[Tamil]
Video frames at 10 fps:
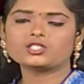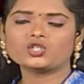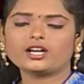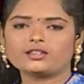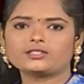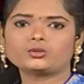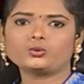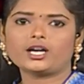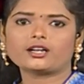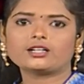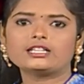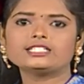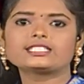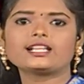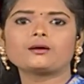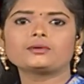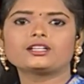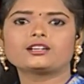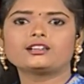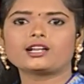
காட்சி அறிவித்துள்ளார் இஸ்லாமியர்கள்